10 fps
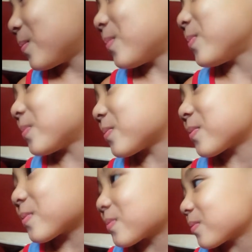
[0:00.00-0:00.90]
police
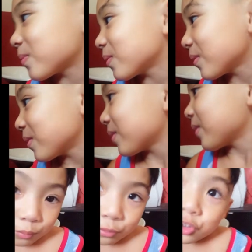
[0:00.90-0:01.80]
patola.
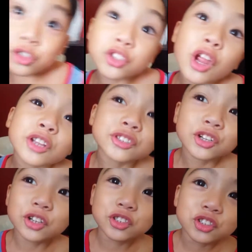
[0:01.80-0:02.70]
Police
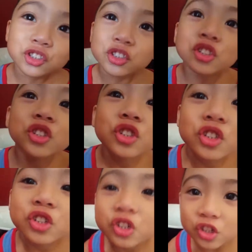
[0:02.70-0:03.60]
station.
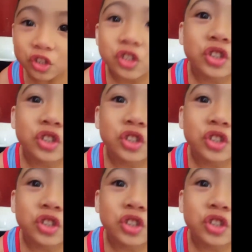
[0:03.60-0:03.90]
Okay, o oh,